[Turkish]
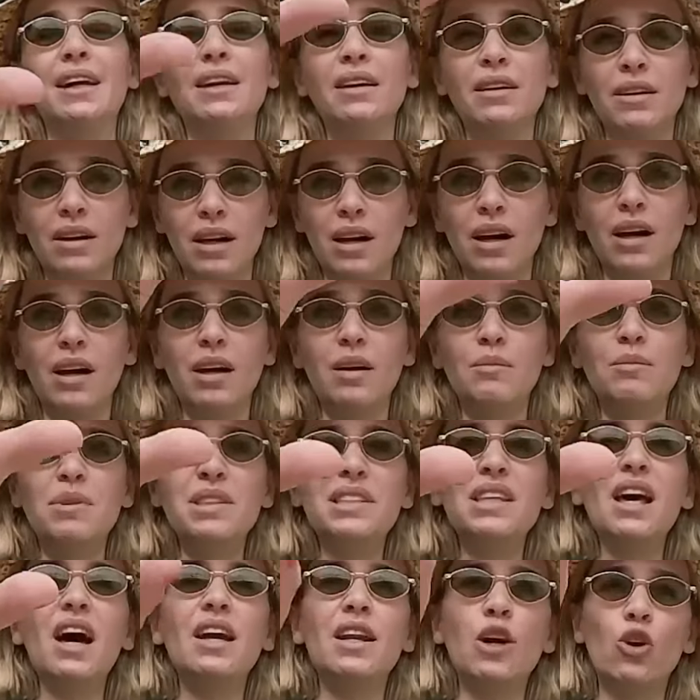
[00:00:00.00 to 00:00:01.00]
Çok özür dilerim. Bir
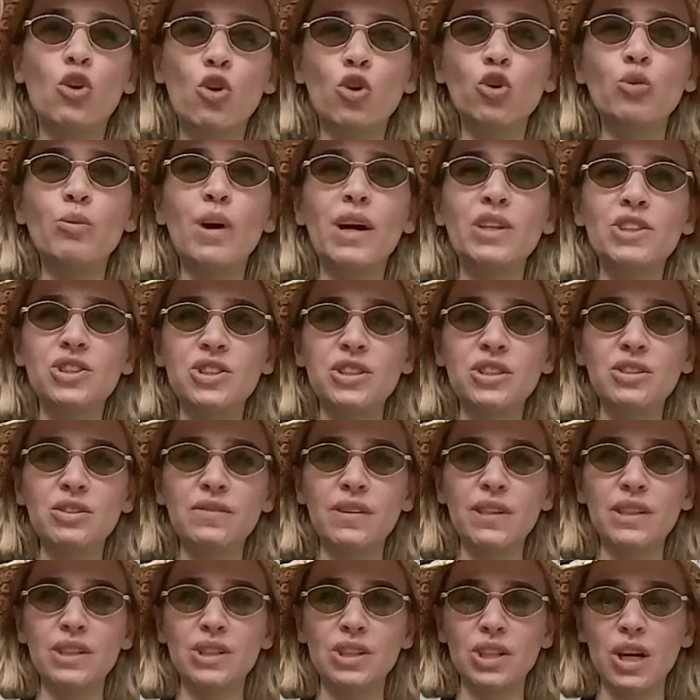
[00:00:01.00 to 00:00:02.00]
saniye konu başlığını
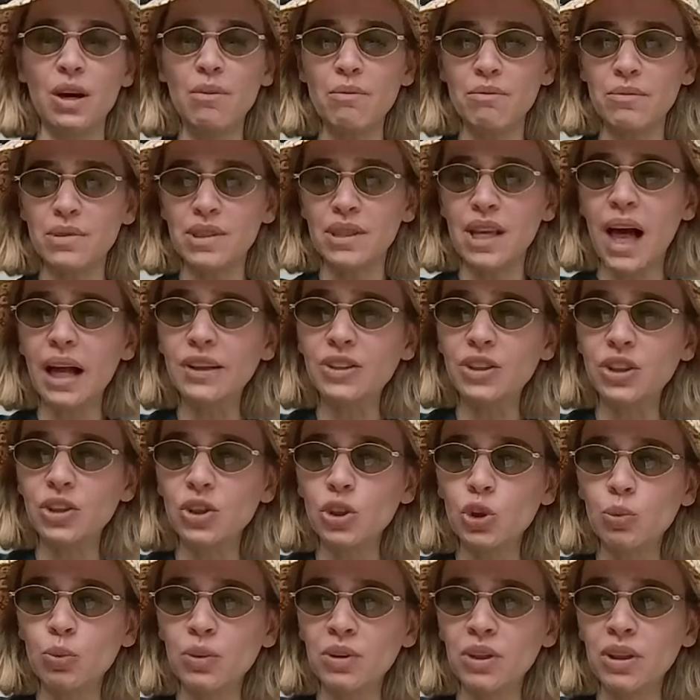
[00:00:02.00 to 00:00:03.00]
tamam. vereceğim. Sen
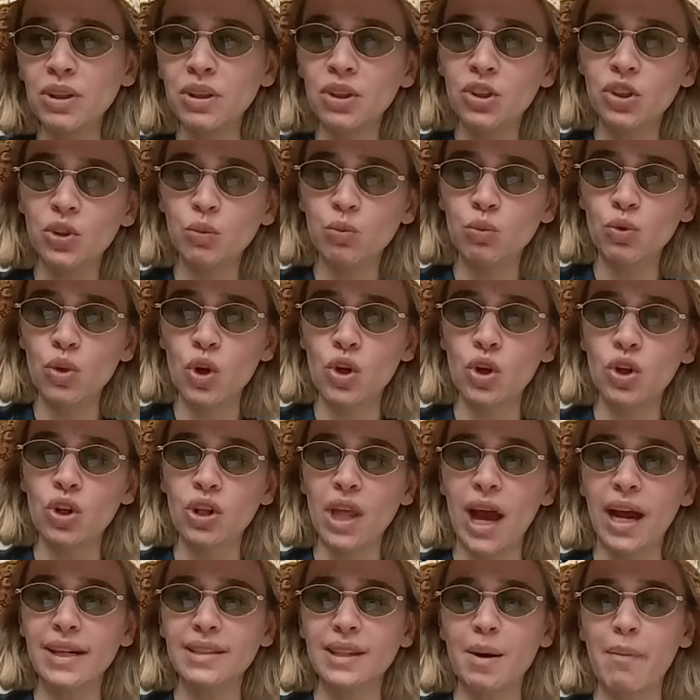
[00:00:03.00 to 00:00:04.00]
çalışmadığın için bugün Yok,
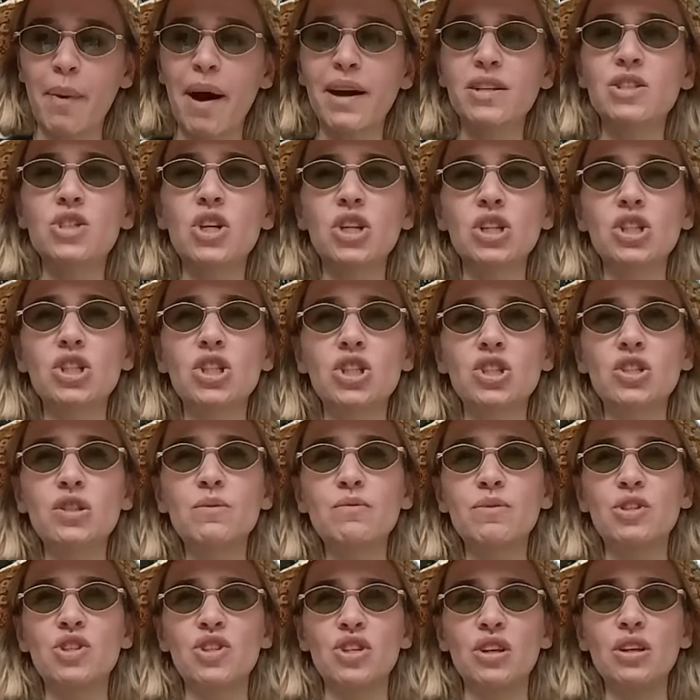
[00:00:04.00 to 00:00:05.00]
çalıştım ben
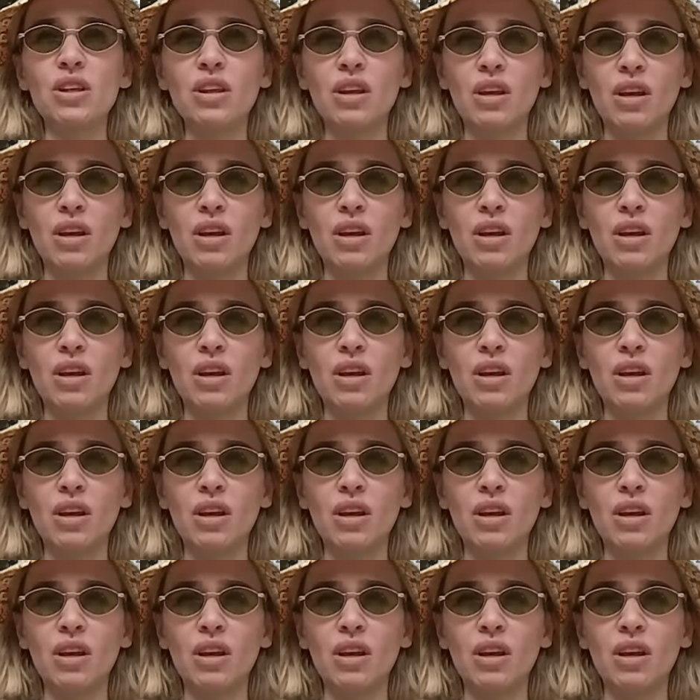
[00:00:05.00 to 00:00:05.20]
çalıştığım için.